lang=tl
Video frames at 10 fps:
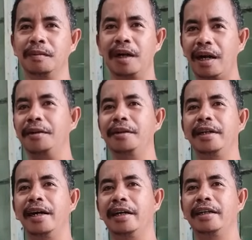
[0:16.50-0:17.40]
mga ano
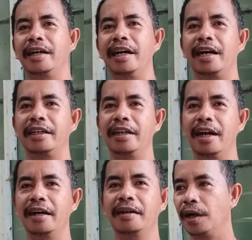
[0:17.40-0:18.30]
nila, anak nila.
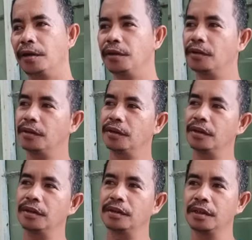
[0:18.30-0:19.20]
Ano yung
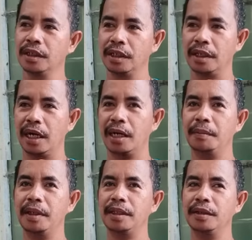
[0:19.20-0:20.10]

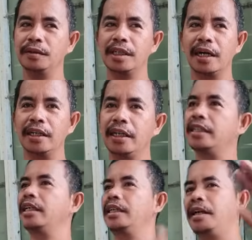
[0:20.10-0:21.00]
gagamitin ko sa kanila
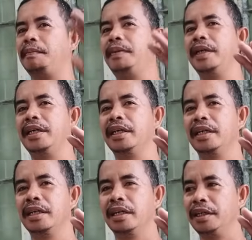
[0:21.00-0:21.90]
sa derby?
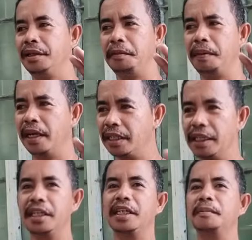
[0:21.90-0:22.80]

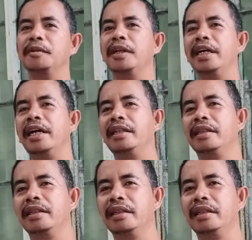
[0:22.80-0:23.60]
Pinatitikim ko na yun.